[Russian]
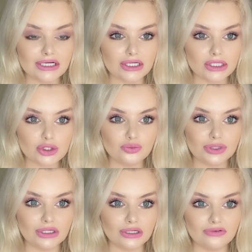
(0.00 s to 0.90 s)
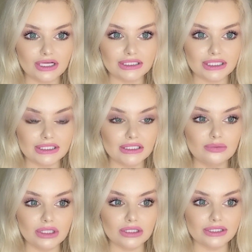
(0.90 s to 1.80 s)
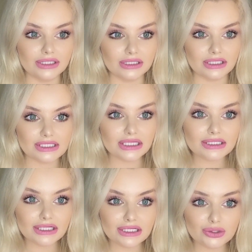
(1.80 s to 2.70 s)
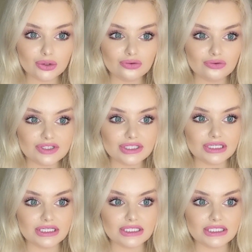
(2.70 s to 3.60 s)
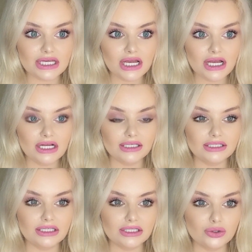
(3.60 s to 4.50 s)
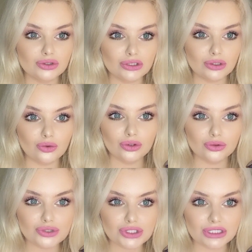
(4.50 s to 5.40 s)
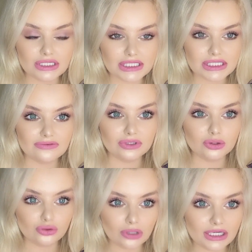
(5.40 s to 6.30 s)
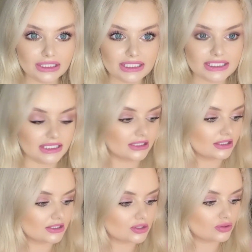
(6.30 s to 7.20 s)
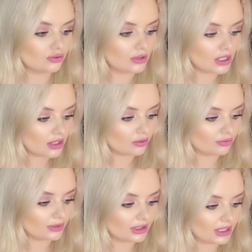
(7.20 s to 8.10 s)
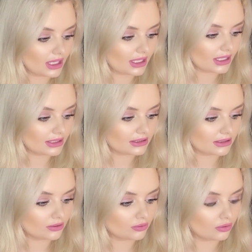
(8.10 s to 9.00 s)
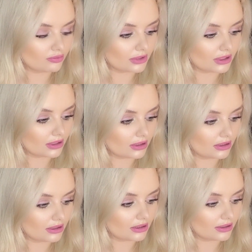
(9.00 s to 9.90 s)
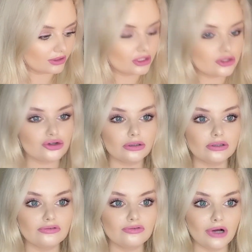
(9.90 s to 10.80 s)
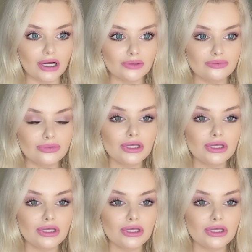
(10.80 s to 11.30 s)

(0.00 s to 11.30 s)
хорошо перекрывает какие-то мелкие недостатки, которые у вас есть, и дает такой очень красивый натуральный оттенок лицу. У меня это номер а, Natural 2,